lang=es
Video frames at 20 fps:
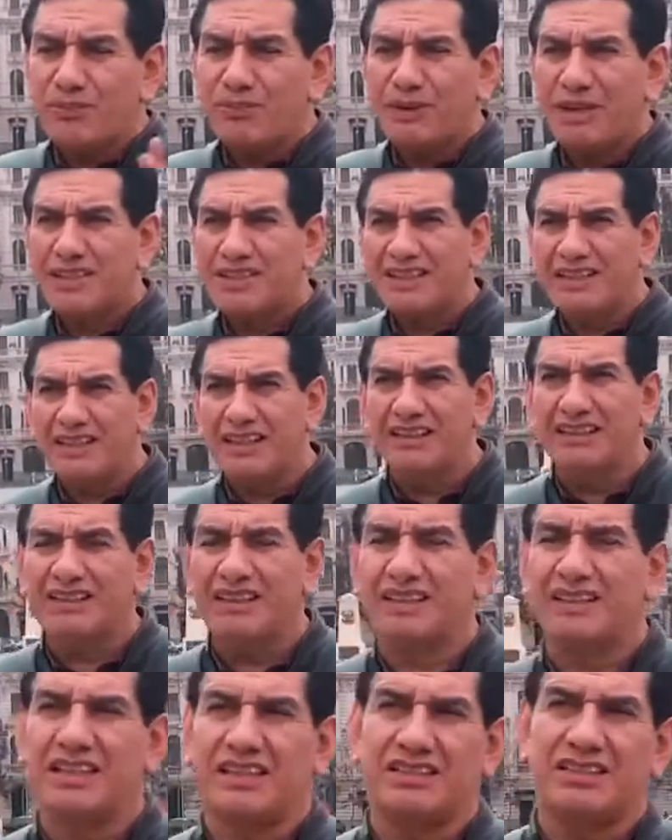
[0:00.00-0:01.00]
un
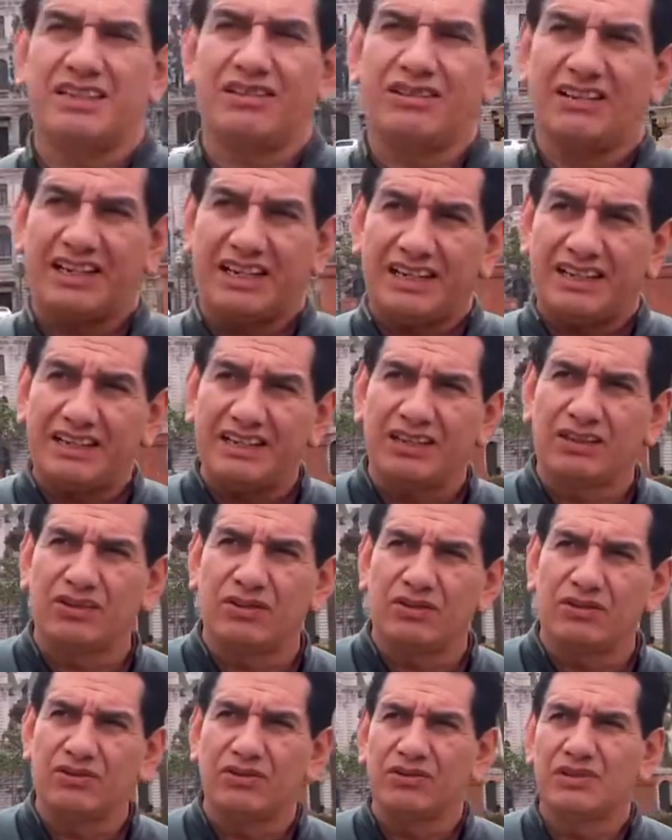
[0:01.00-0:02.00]
presidente que ha sido
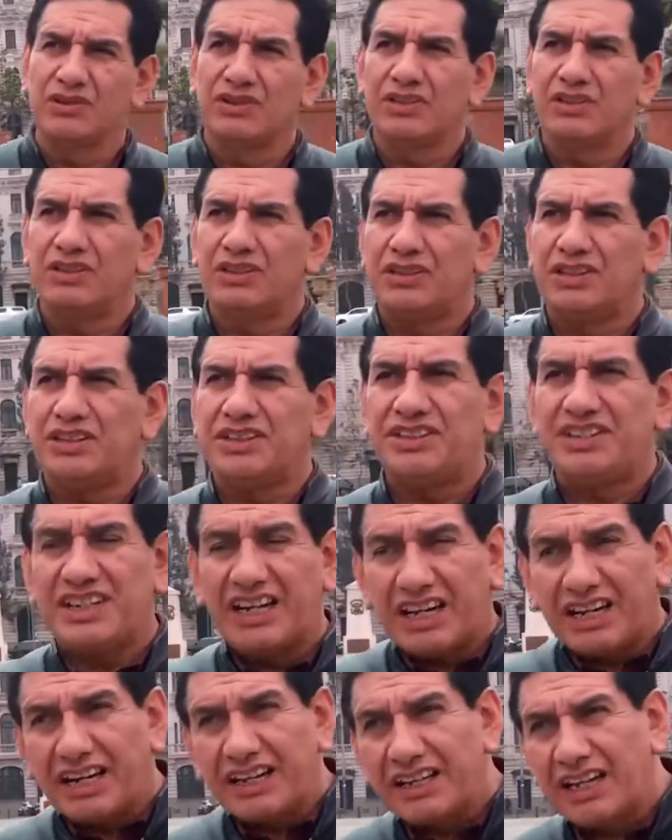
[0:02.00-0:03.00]
elegido y
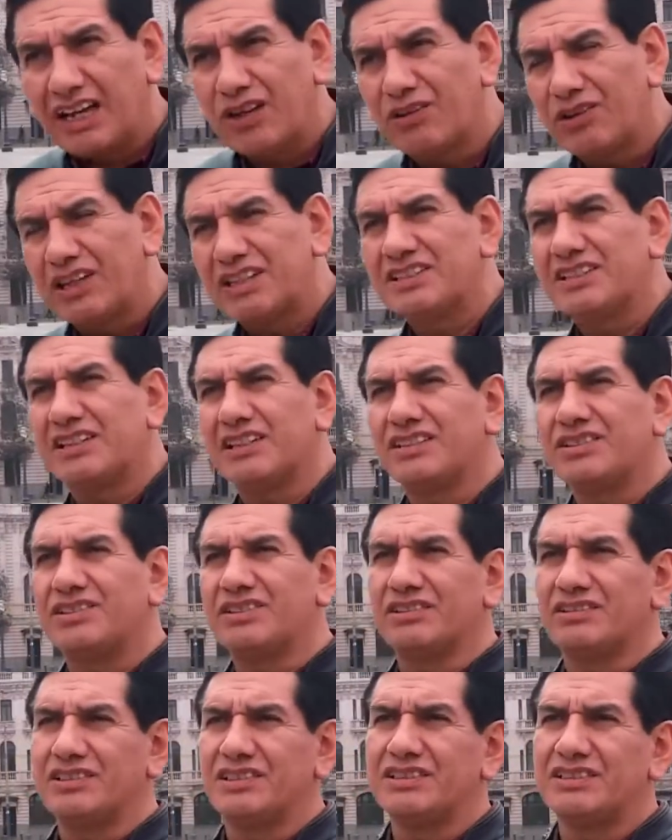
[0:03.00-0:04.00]
ha ganado las
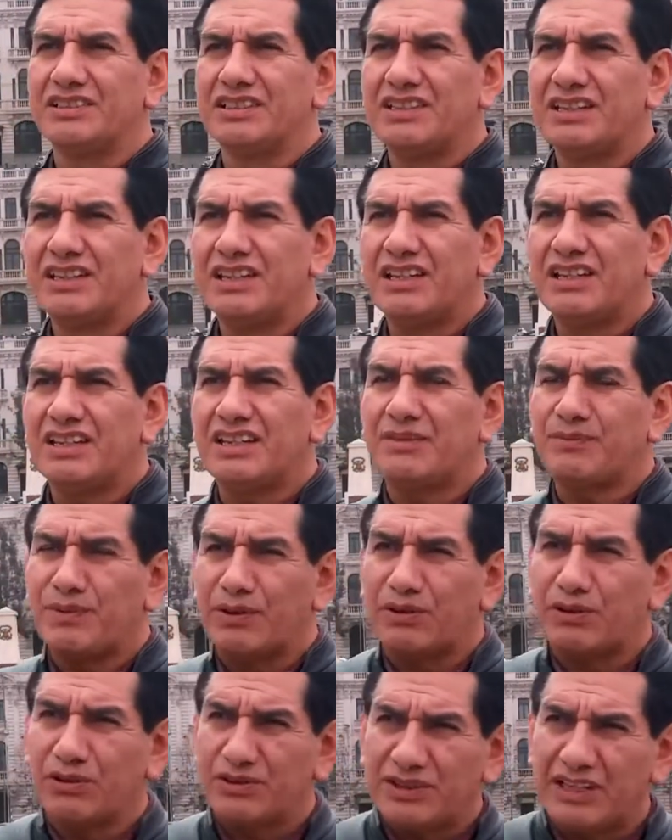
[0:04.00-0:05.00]
elecciones y
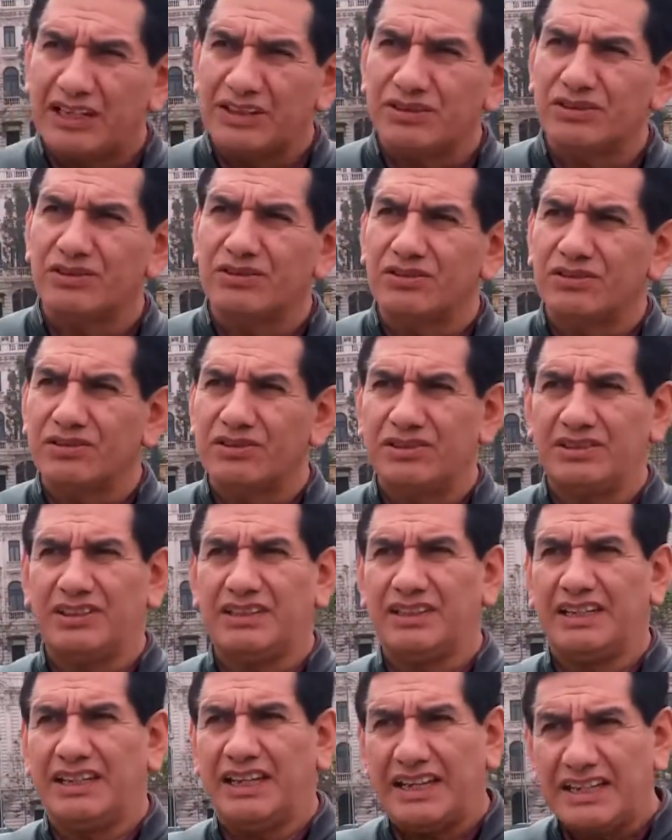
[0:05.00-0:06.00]
por lo tanto
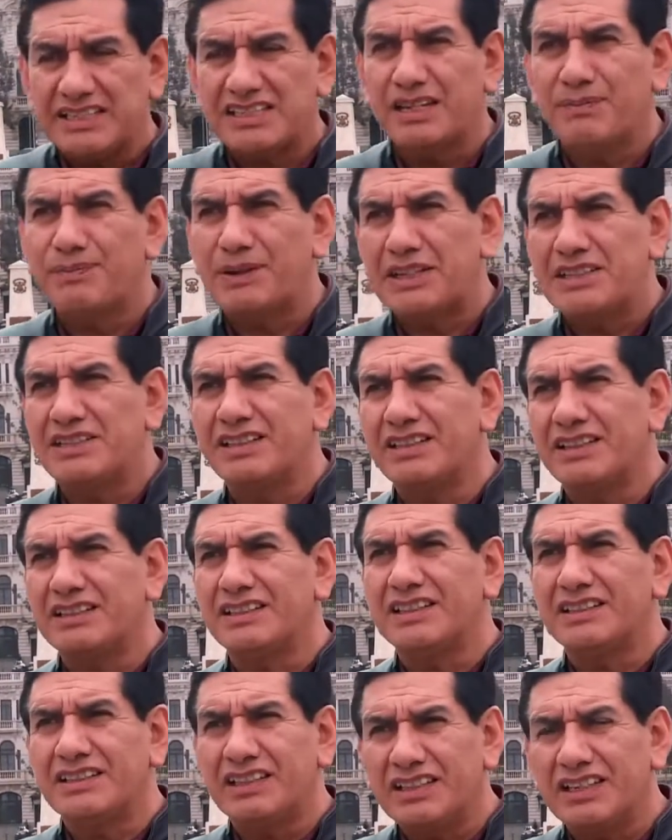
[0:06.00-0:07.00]
este
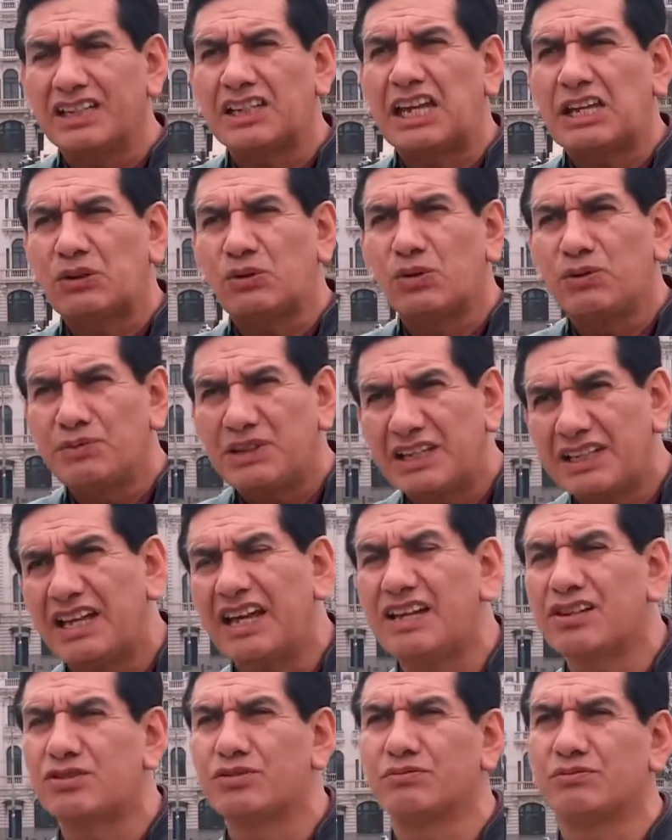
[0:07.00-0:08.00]
presidente tiene que
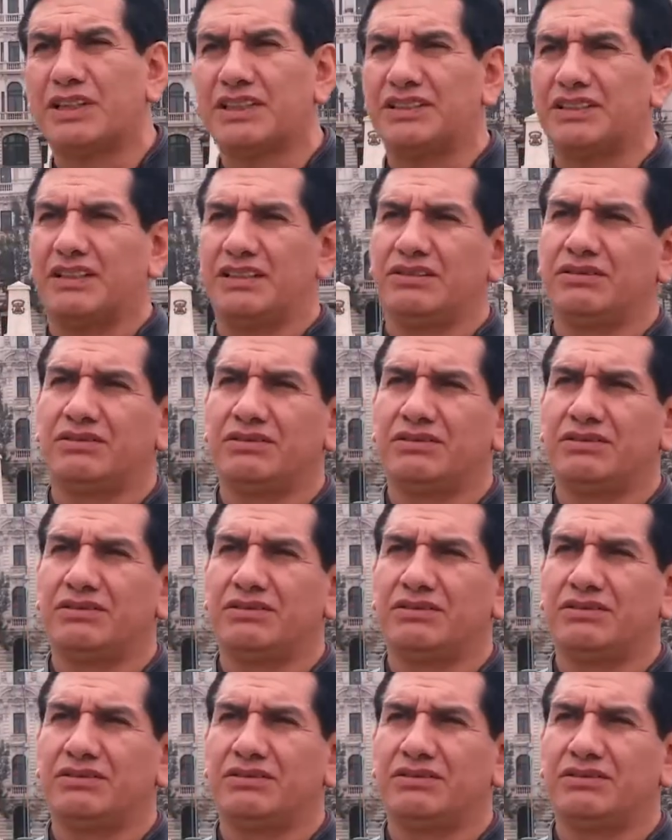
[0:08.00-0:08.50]
culminar su mandato.